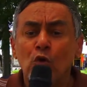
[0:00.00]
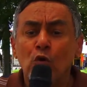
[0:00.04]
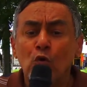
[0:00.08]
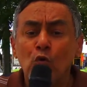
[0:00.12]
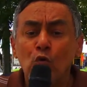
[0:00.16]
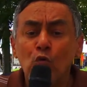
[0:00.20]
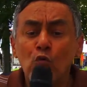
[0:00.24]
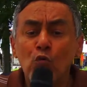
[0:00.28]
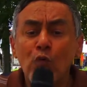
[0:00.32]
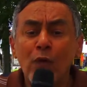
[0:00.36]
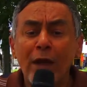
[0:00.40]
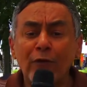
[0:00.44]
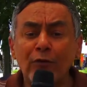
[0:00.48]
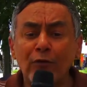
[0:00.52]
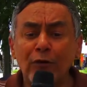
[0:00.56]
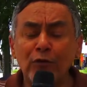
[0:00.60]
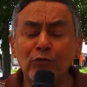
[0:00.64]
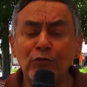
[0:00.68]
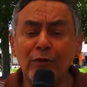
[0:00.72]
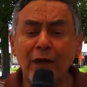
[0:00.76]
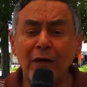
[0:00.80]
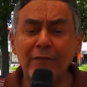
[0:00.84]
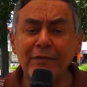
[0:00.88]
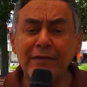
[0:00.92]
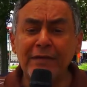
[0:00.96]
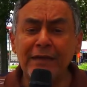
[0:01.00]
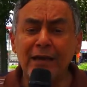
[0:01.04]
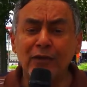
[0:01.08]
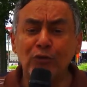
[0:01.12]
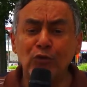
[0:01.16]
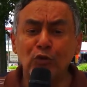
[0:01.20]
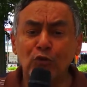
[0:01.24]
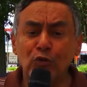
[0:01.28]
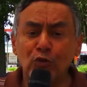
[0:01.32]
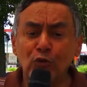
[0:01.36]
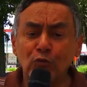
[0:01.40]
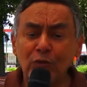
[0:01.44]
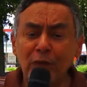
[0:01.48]
un hueco en una vía
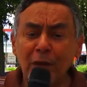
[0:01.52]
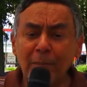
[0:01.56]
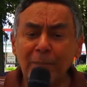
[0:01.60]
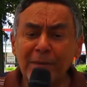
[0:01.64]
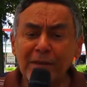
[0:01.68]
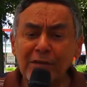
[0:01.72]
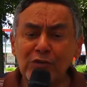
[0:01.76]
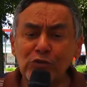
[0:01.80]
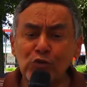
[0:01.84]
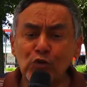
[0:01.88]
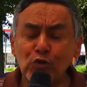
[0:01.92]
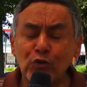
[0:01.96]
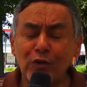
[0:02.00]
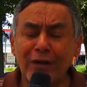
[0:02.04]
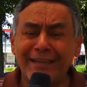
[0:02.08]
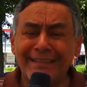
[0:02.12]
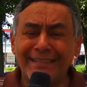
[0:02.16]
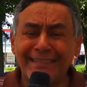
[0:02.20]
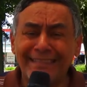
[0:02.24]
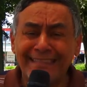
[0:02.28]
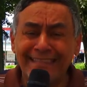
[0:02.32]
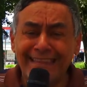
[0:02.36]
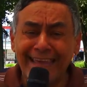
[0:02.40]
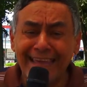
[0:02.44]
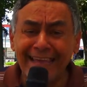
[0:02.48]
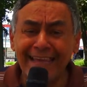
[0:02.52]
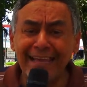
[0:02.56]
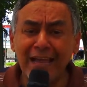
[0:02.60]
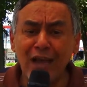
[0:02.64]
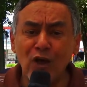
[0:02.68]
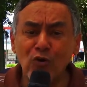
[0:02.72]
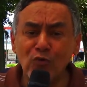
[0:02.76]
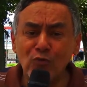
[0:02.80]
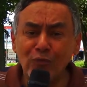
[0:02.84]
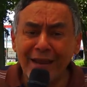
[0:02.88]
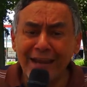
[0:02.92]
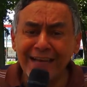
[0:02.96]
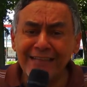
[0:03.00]
donde una persona
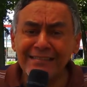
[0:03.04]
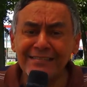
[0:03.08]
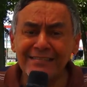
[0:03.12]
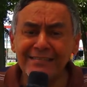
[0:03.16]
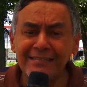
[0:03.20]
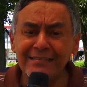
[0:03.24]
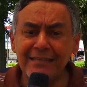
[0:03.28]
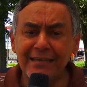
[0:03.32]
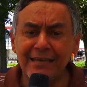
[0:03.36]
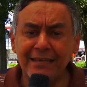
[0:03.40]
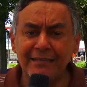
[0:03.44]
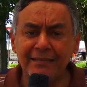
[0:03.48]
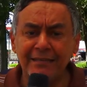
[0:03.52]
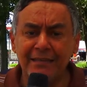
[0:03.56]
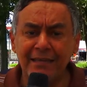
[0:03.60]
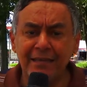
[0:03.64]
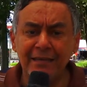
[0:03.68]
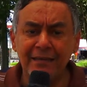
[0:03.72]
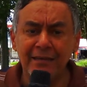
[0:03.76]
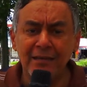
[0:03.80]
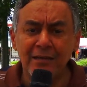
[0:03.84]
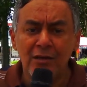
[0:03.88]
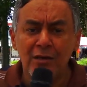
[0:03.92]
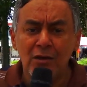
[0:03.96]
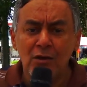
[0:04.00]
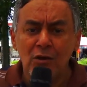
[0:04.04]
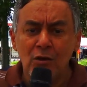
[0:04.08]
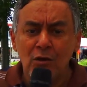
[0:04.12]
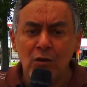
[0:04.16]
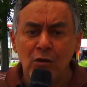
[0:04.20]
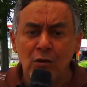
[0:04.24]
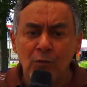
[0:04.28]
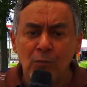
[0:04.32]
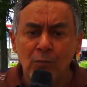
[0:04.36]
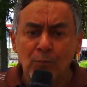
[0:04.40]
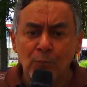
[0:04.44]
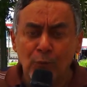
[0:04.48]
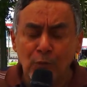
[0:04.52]
tenga un accidente
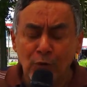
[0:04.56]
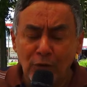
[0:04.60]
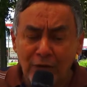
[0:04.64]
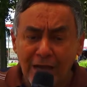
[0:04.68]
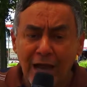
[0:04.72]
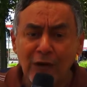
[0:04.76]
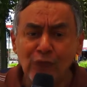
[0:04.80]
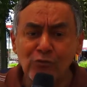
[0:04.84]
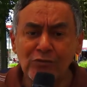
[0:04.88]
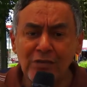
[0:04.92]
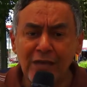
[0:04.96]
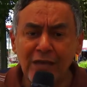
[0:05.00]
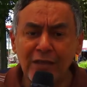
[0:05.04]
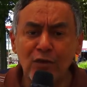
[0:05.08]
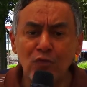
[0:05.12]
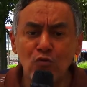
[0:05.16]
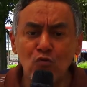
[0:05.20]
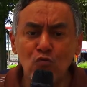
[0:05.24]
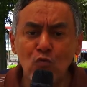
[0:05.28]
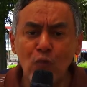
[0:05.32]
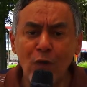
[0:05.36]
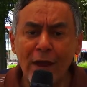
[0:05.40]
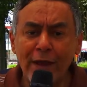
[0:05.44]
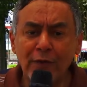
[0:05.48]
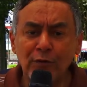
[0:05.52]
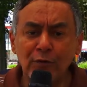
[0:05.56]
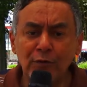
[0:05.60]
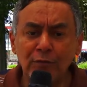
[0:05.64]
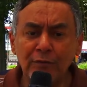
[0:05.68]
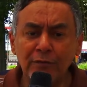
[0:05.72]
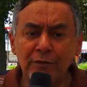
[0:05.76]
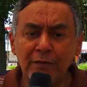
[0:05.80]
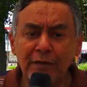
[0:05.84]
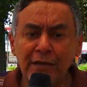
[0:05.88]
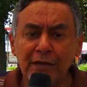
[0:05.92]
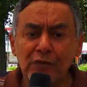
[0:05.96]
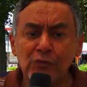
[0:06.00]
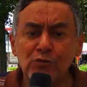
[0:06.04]
por causa de un hueco,
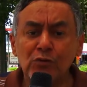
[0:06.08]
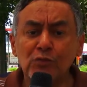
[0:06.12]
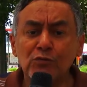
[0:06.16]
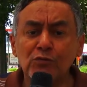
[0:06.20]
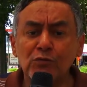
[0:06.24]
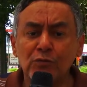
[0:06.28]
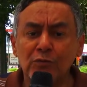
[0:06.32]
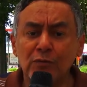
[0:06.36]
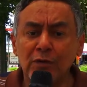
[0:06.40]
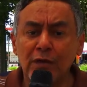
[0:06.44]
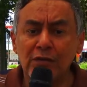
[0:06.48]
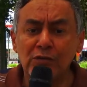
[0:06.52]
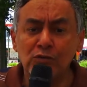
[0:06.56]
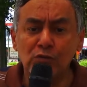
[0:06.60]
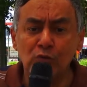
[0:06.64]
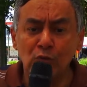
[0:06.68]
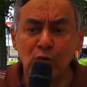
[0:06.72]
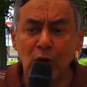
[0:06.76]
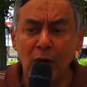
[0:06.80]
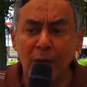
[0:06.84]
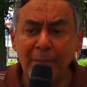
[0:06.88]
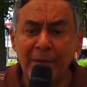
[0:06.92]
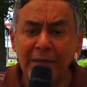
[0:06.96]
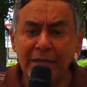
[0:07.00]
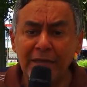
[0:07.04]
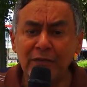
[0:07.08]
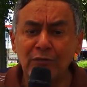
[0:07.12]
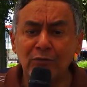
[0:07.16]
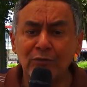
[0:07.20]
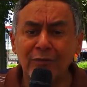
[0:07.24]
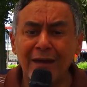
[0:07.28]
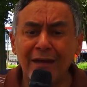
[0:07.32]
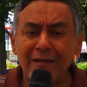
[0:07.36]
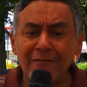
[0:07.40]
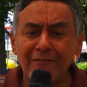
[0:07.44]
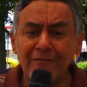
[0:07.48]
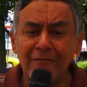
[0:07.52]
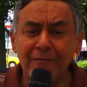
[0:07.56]
eso, es, eso amerita
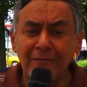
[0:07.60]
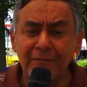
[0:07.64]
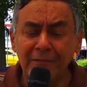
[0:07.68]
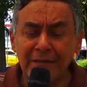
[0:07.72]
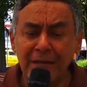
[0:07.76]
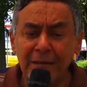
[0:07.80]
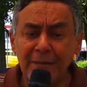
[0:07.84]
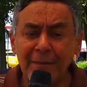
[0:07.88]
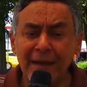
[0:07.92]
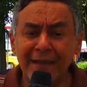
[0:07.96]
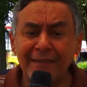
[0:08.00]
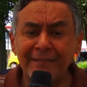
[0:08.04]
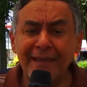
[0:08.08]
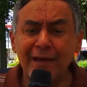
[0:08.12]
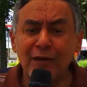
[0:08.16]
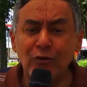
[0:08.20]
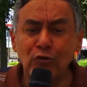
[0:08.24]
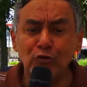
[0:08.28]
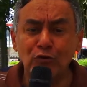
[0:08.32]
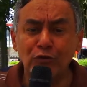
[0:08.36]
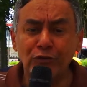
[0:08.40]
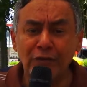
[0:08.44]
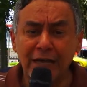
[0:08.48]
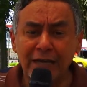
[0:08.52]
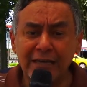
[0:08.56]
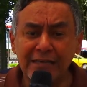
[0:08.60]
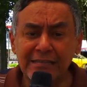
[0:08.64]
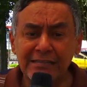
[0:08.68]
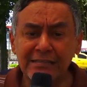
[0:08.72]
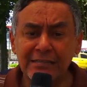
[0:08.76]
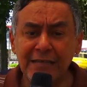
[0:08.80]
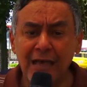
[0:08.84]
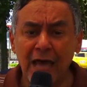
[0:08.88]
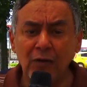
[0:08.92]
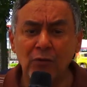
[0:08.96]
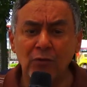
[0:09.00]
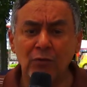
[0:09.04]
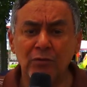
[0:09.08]
una demanda contra el
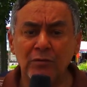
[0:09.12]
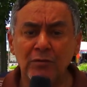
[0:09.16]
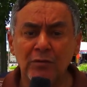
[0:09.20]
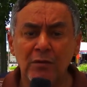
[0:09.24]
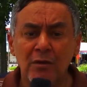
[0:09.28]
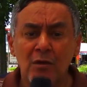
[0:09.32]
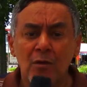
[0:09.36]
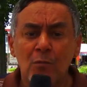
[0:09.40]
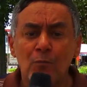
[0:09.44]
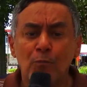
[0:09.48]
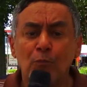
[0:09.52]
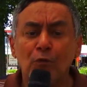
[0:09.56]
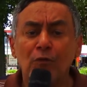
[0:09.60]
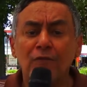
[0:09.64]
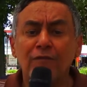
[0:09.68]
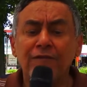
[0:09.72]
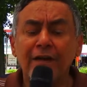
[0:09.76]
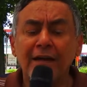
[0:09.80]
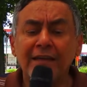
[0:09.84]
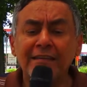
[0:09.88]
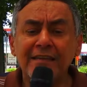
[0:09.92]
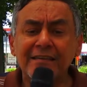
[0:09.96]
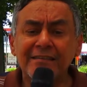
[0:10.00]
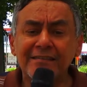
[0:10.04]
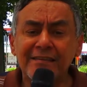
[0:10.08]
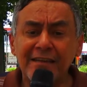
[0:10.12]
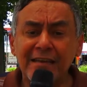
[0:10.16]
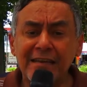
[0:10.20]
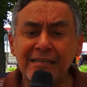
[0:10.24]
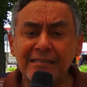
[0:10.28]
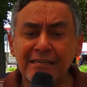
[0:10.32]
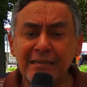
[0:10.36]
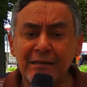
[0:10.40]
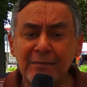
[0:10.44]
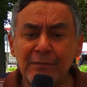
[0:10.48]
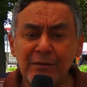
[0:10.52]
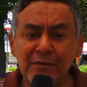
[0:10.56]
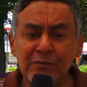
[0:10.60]
Estado por fallas en el
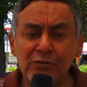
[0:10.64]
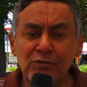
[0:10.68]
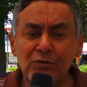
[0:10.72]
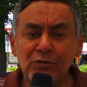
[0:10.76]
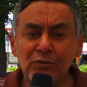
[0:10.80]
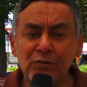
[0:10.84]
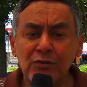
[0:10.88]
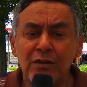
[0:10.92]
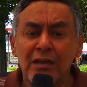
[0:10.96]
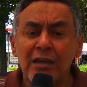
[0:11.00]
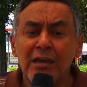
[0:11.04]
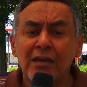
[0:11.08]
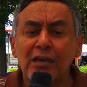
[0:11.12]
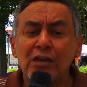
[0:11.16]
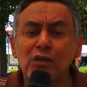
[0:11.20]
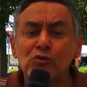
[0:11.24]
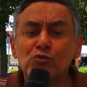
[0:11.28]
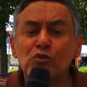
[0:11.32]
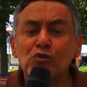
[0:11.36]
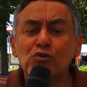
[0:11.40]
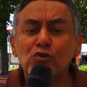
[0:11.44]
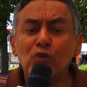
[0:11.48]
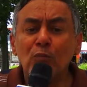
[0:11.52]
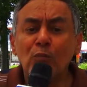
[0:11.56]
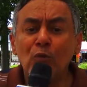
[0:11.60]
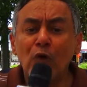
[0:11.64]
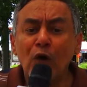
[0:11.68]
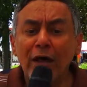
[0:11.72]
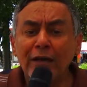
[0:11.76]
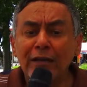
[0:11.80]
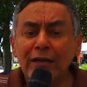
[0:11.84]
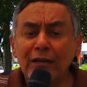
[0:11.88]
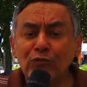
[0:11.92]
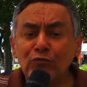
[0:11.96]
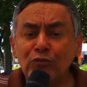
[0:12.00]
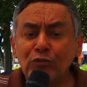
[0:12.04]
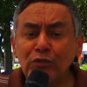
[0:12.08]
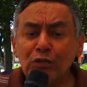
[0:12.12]
servicio, que eso es como
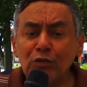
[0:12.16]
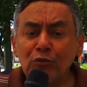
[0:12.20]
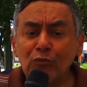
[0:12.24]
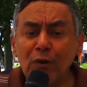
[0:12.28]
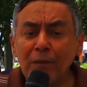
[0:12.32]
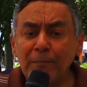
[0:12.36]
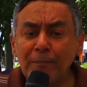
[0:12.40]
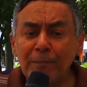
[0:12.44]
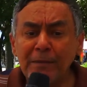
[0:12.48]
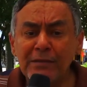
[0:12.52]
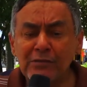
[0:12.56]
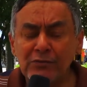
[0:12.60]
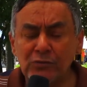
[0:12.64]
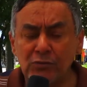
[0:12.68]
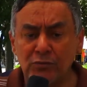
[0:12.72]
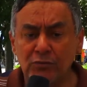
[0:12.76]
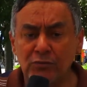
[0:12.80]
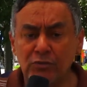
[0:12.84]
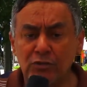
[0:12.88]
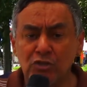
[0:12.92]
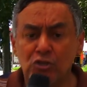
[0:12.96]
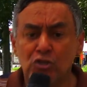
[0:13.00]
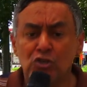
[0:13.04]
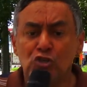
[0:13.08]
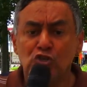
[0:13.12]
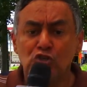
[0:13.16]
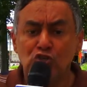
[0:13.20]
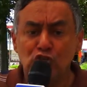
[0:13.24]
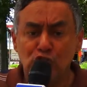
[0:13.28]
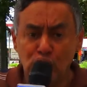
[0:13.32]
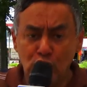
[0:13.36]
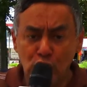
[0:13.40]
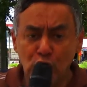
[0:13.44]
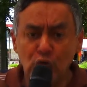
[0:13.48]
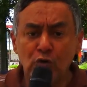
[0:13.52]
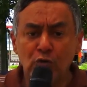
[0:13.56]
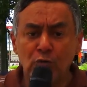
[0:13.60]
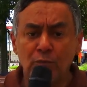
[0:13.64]
darle un tiro al piso.
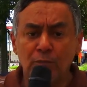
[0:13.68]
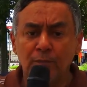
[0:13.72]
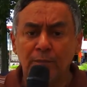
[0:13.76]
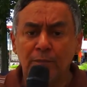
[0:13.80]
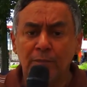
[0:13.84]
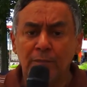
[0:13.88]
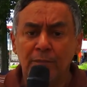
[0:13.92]
Yo